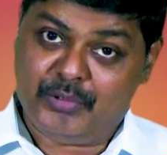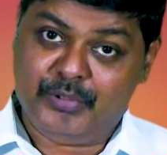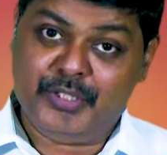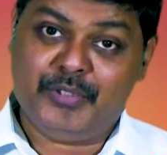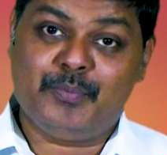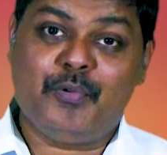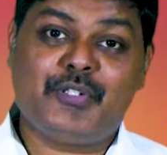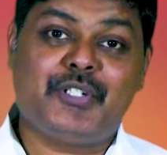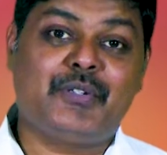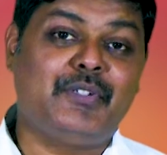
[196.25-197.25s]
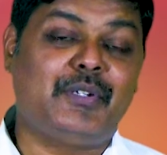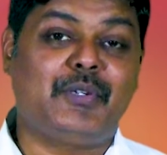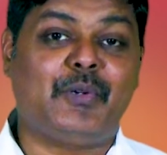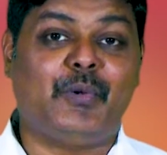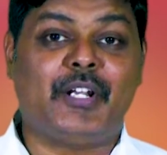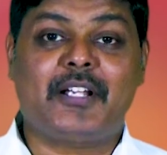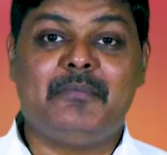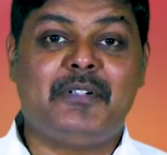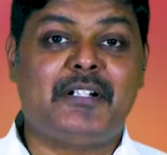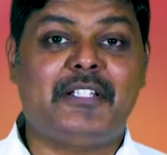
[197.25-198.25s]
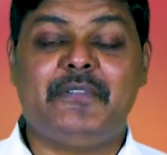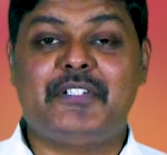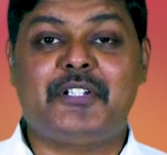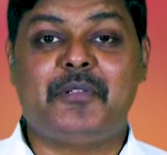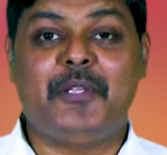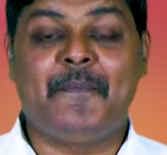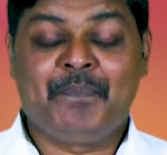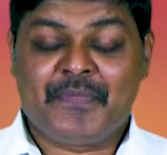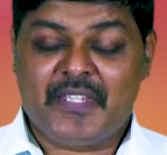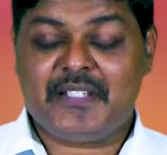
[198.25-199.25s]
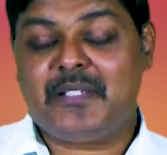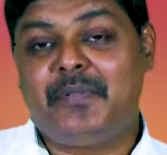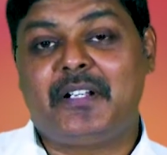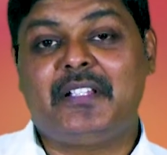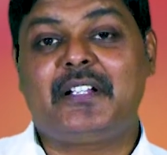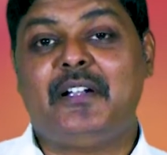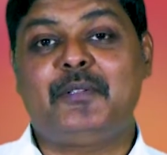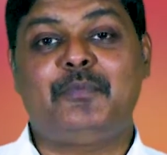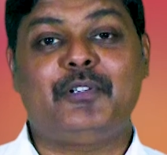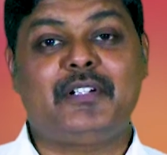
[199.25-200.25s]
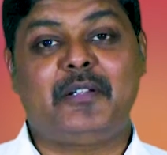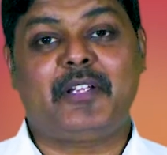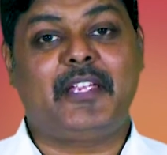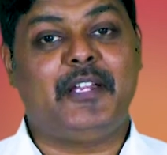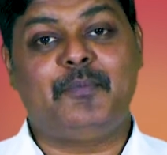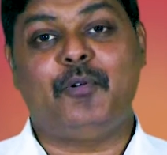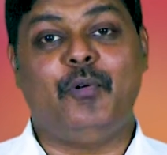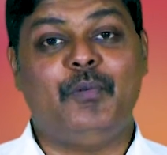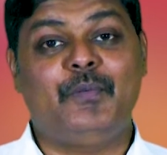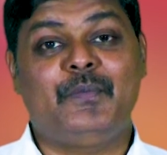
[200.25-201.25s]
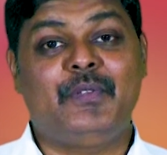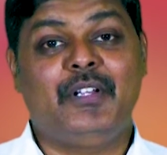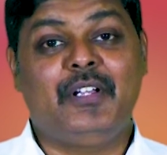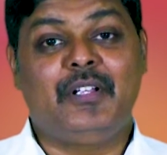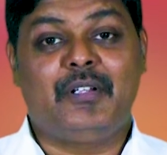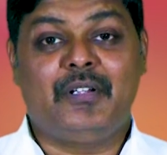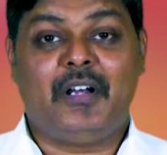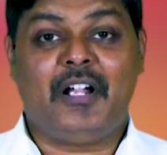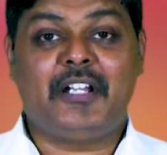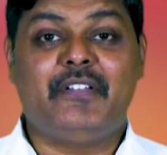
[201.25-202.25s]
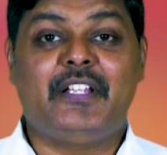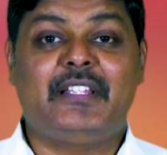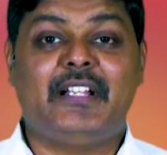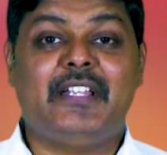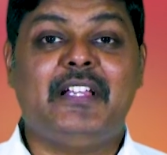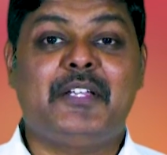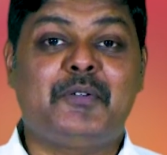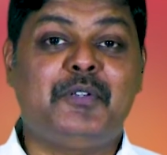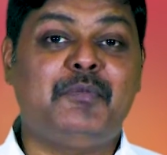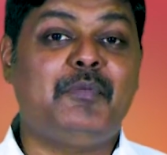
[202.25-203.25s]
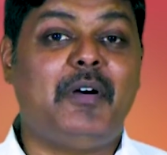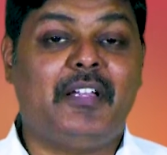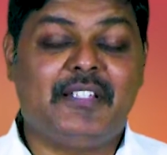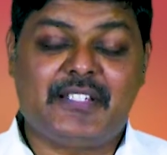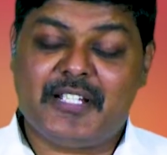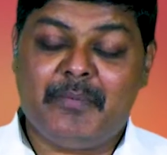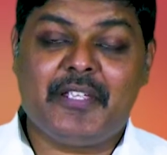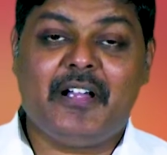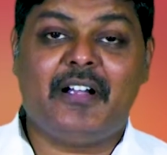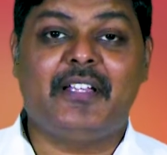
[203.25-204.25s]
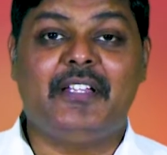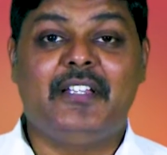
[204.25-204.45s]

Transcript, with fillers: துதித்து போற்றி கொண்டிருக்கிறோம் எனக்கு அன்பான தேவ ஜனமே ஏசப்பட்ட அந்த காலை புடுதல் நம்ம கேட்போம் ஆண்டவரே தனியாய் குடும்பமாய் சபையாக